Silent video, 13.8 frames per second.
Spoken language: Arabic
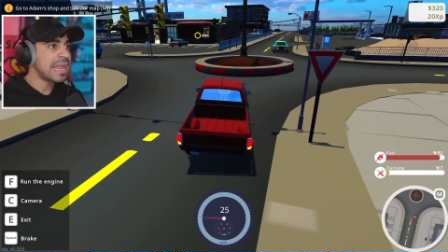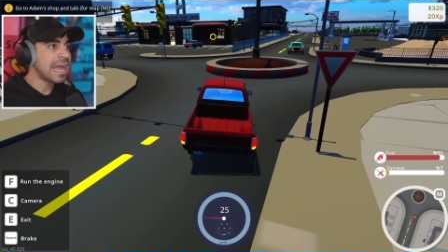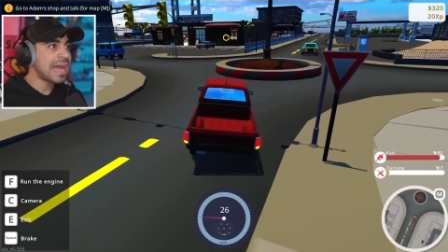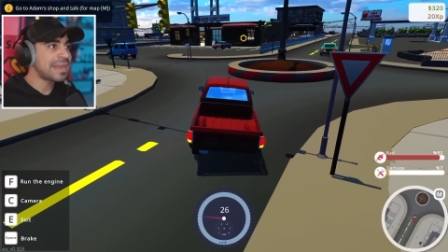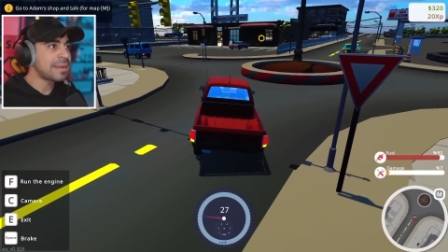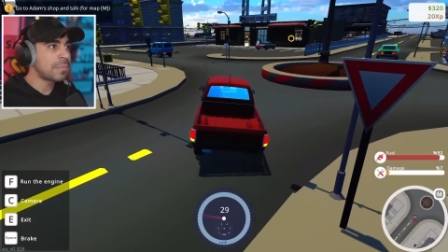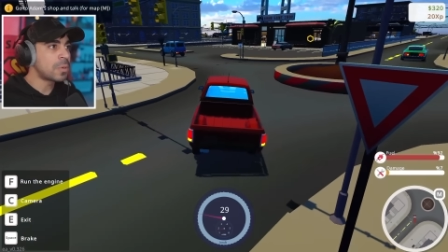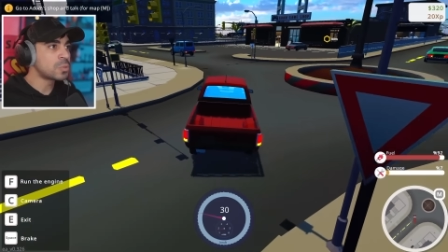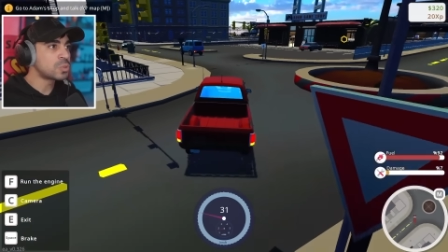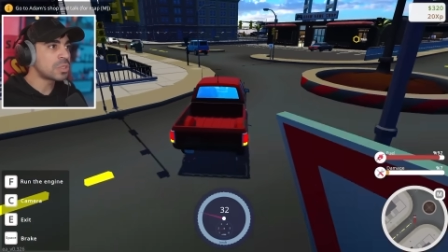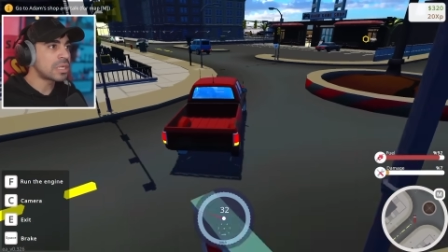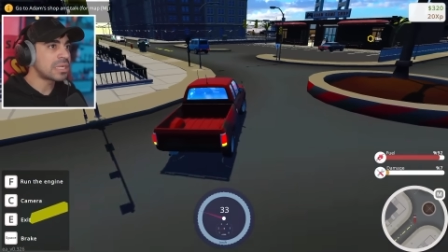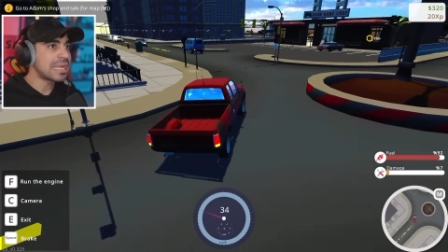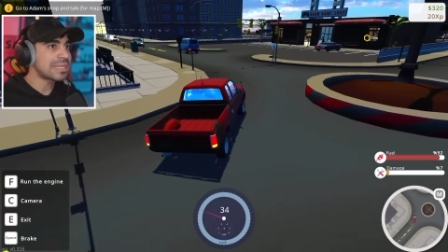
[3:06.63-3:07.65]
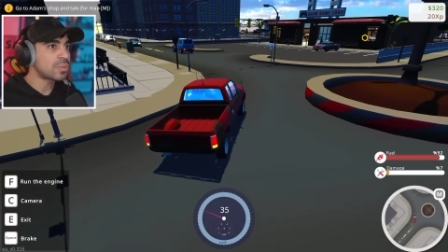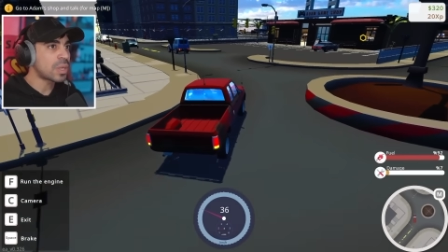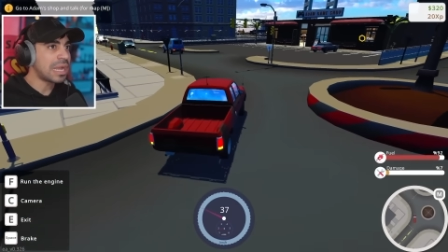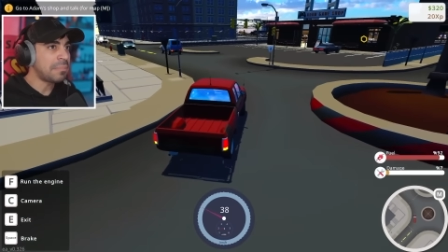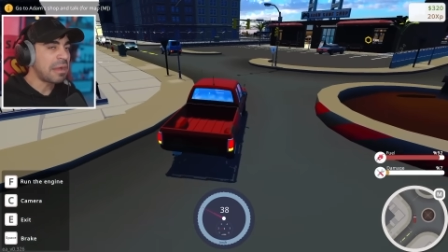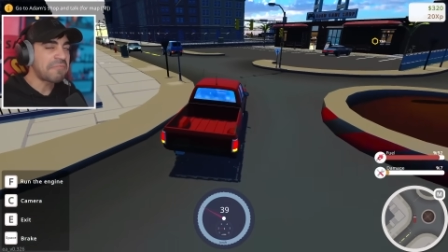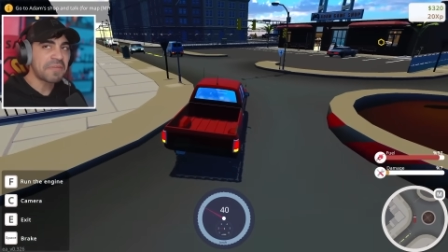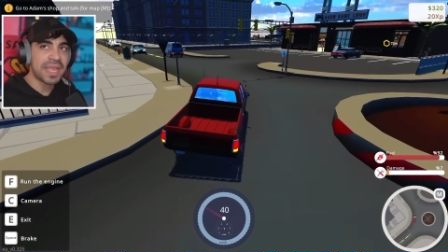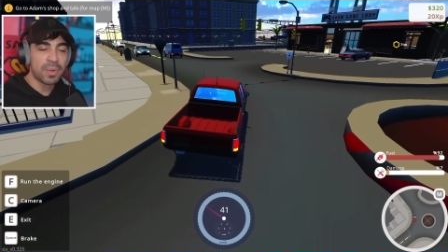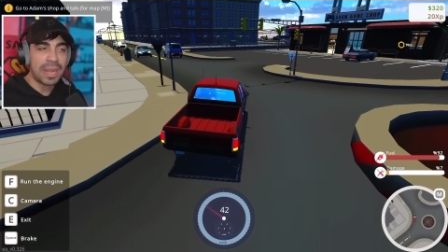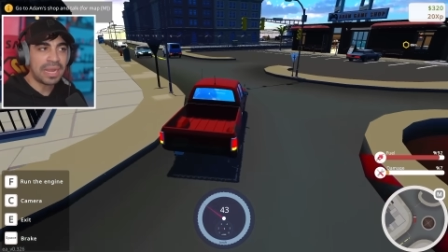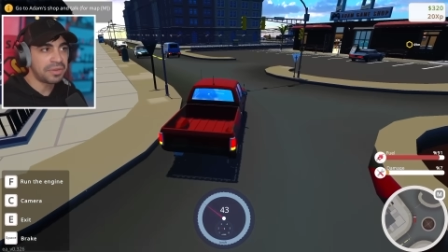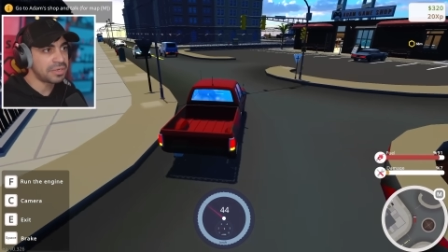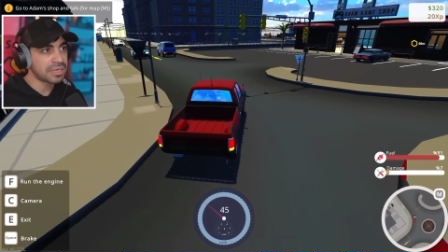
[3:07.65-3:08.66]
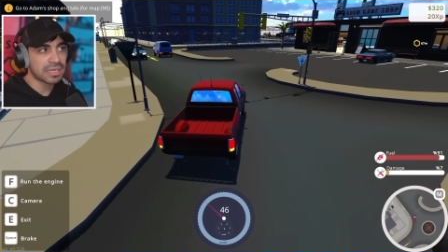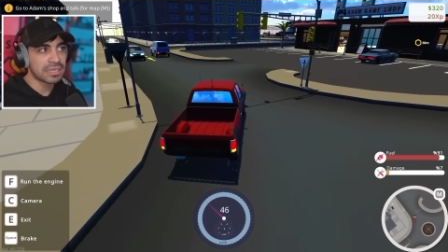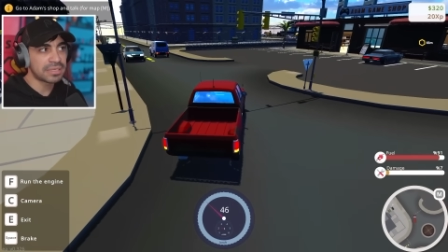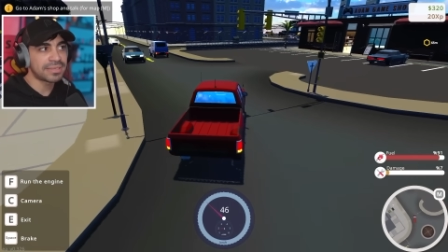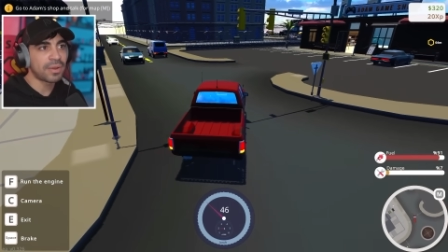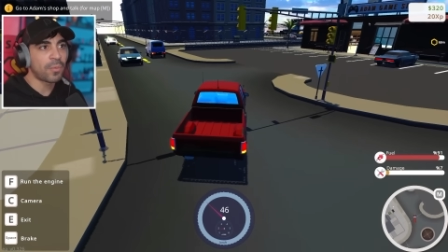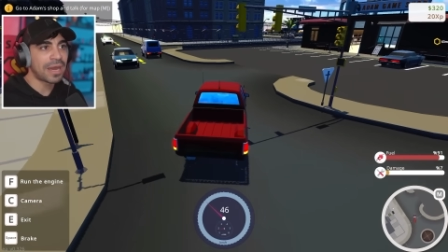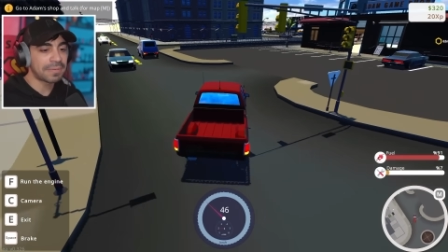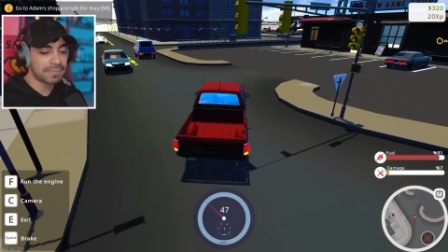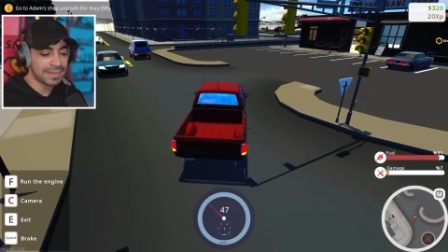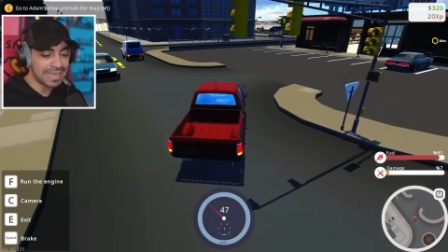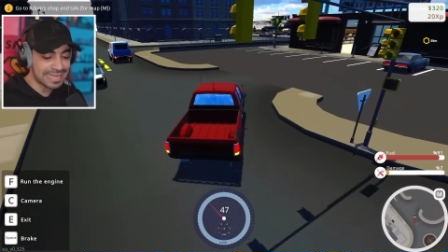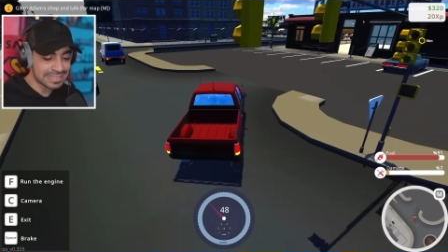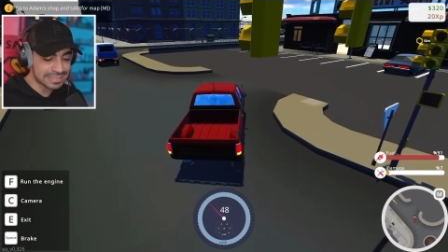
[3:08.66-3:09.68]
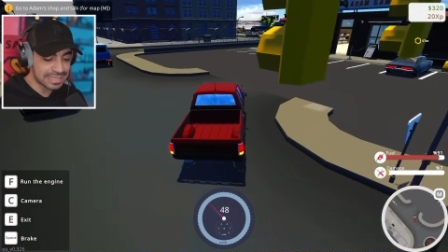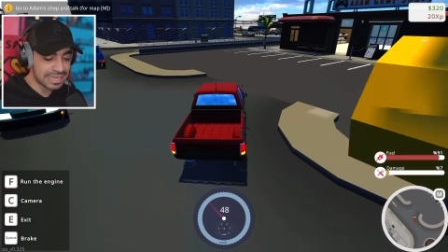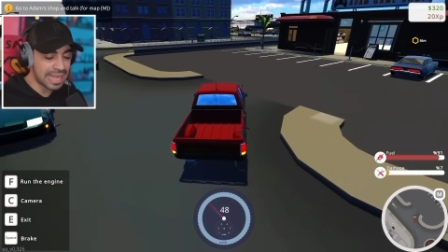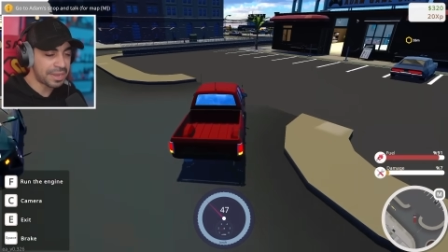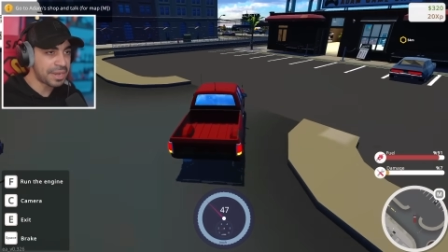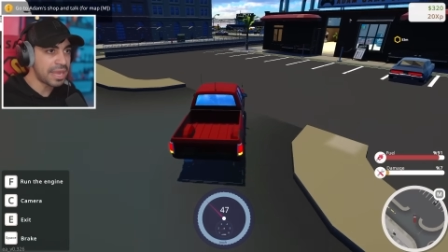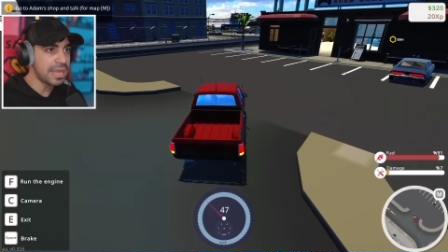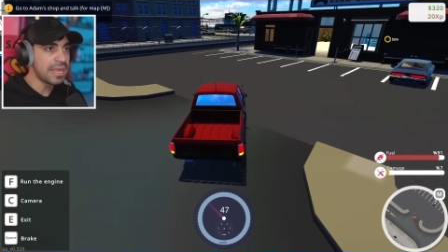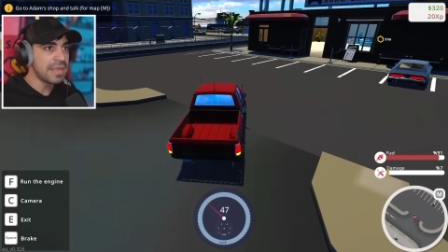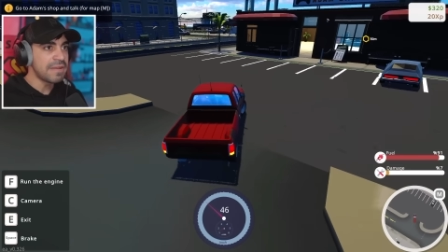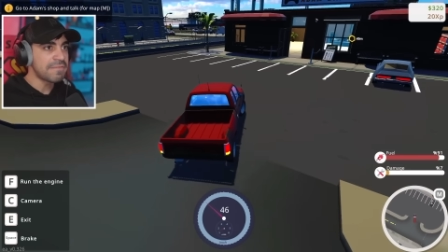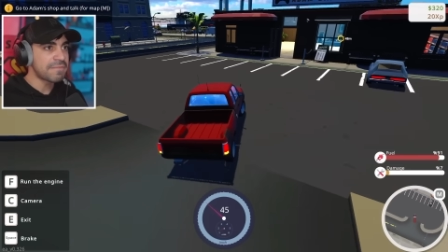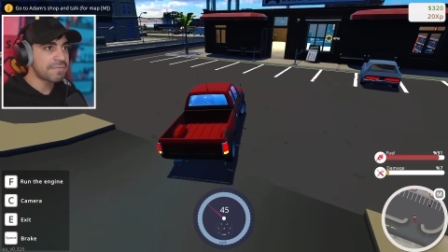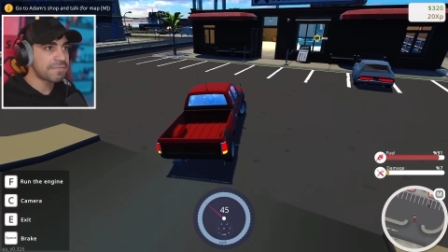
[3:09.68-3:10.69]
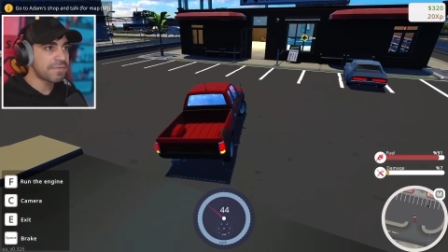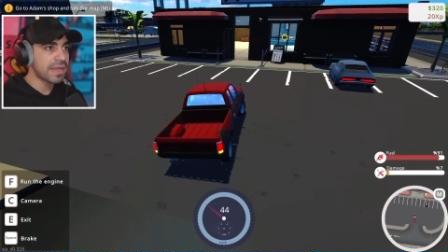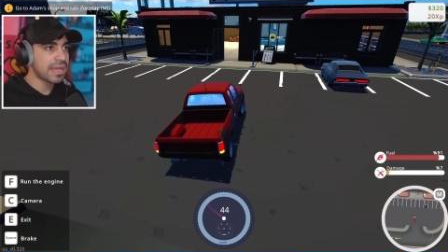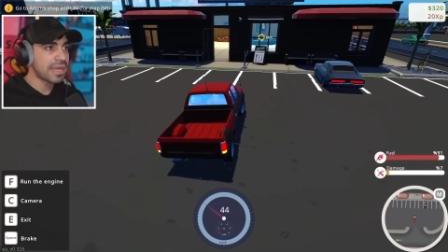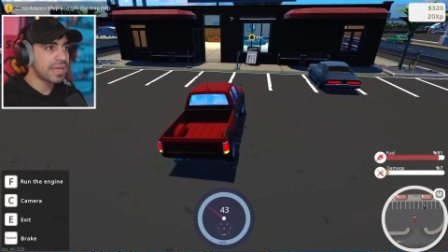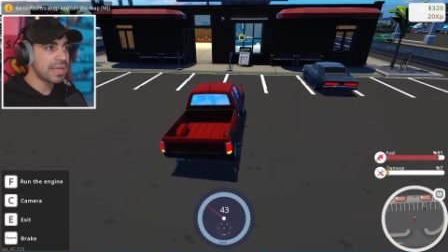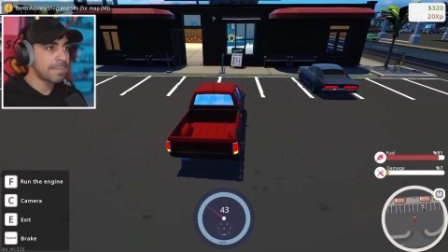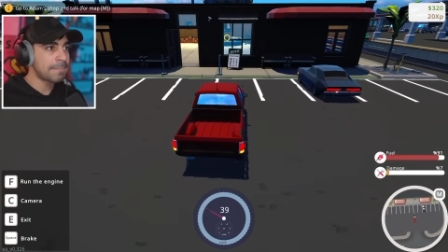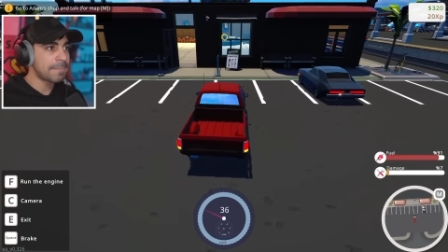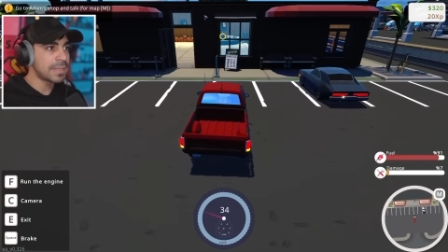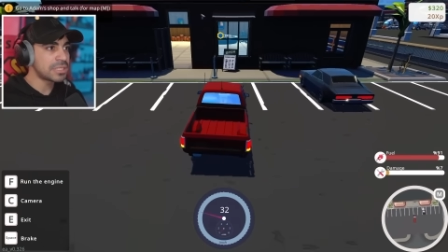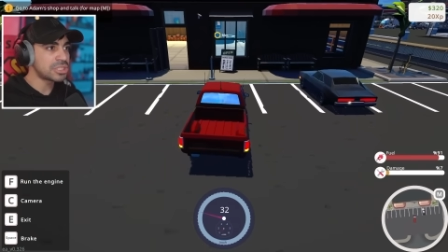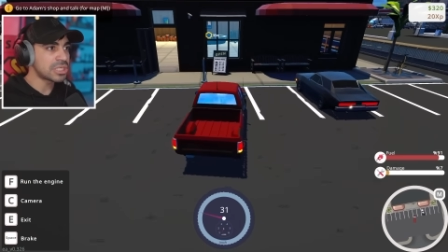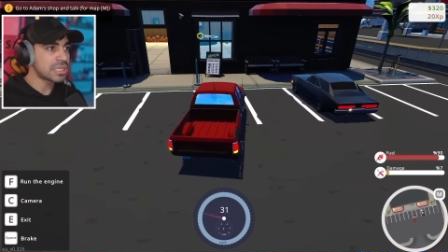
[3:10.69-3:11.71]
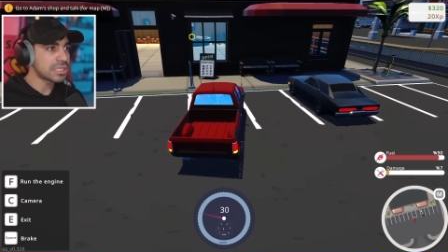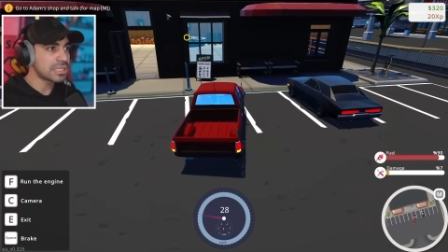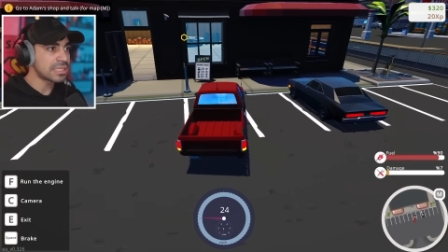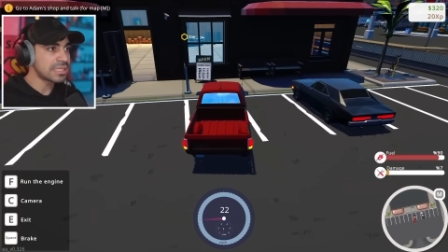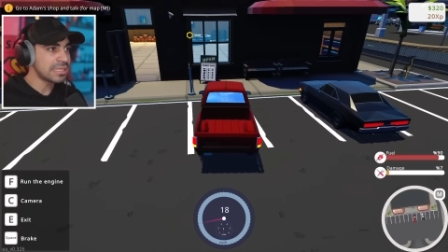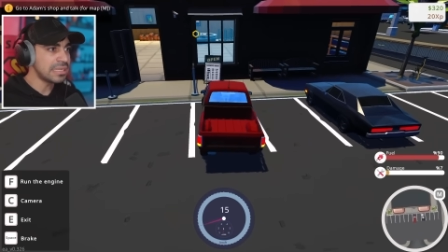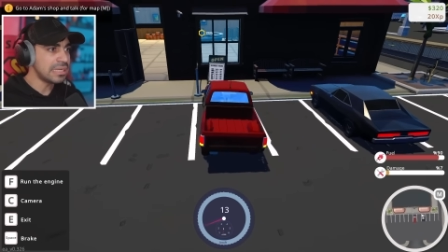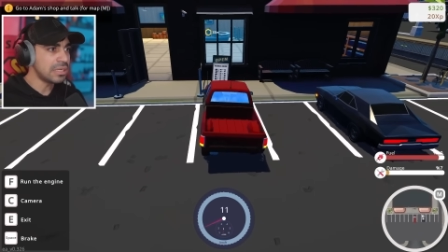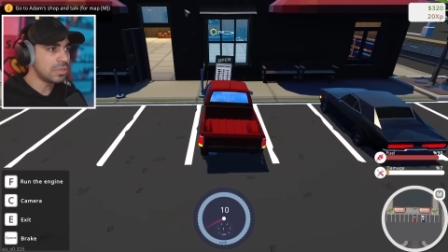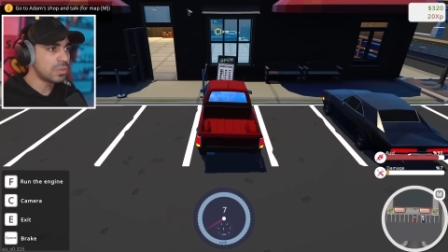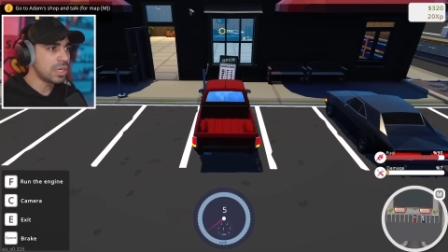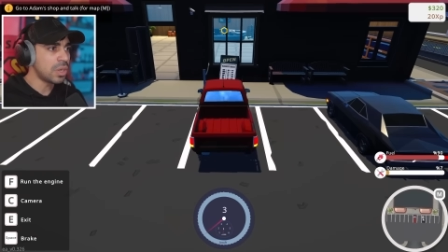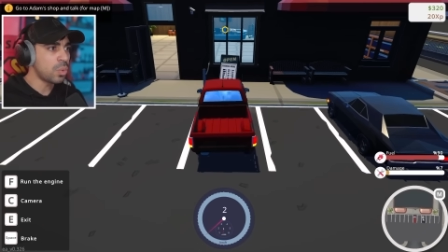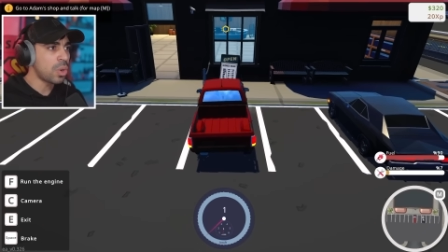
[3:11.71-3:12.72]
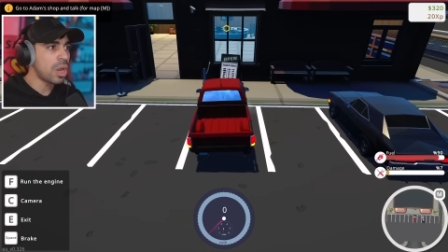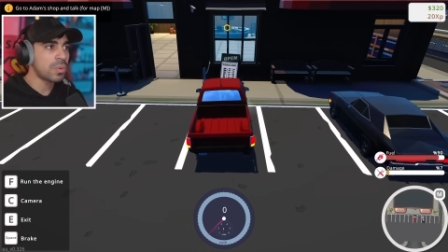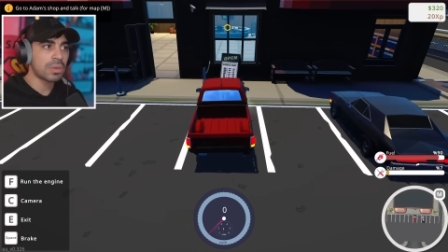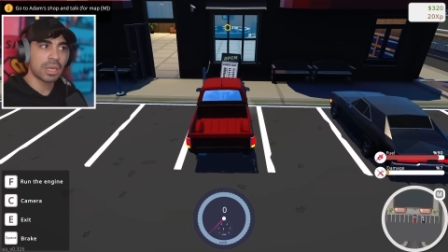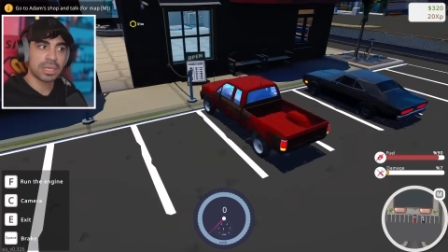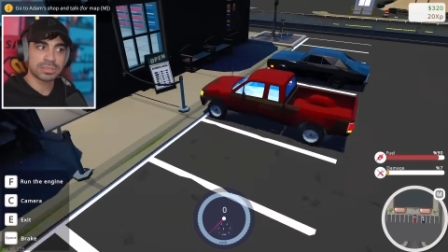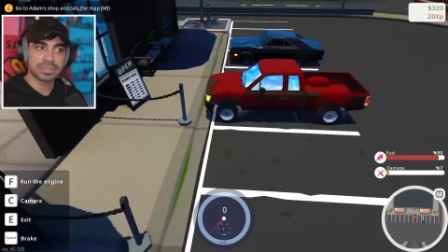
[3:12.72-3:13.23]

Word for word: ادم موجود هنا اتوقع ما في اي واحد يدخل الدوار بالعكس الا انا فبجي هني لا